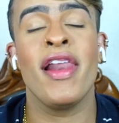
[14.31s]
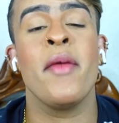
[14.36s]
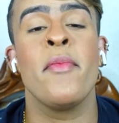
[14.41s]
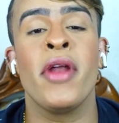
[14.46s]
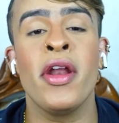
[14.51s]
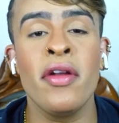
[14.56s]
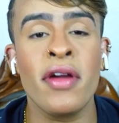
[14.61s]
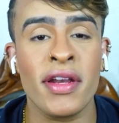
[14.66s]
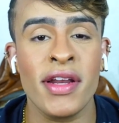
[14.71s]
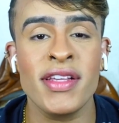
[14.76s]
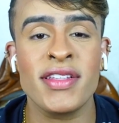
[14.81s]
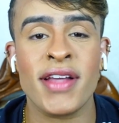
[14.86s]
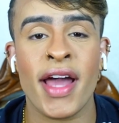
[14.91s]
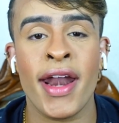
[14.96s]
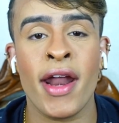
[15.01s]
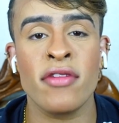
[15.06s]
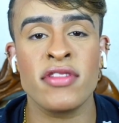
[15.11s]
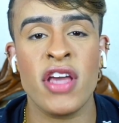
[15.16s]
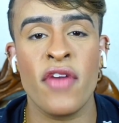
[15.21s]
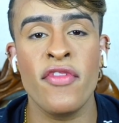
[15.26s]
Lembrando que nesse
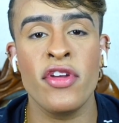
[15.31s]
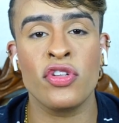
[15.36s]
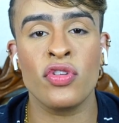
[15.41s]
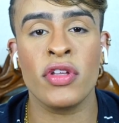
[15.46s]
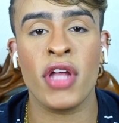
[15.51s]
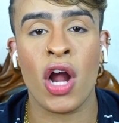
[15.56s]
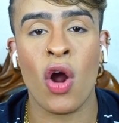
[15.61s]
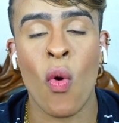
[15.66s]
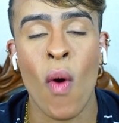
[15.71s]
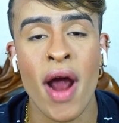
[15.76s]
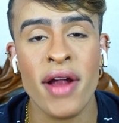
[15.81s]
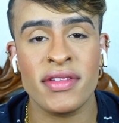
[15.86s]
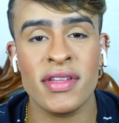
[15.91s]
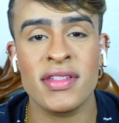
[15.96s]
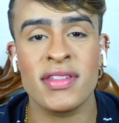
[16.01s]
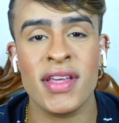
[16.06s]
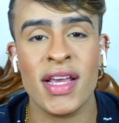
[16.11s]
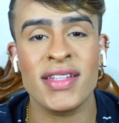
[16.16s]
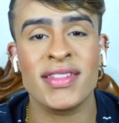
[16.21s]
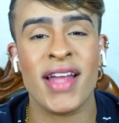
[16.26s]
canal sai vídeo toda quarta e
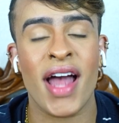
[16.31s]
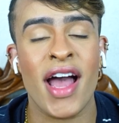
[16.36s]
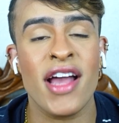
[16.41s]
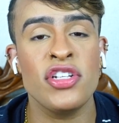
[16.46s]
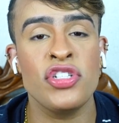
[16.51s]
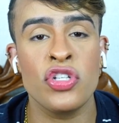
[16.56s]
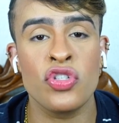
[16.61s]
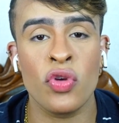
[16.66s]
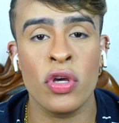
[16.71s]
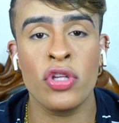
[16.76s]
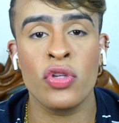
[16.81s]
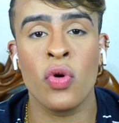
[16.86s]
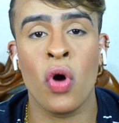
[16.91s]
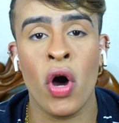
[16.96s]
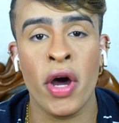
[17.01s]
sexta às 18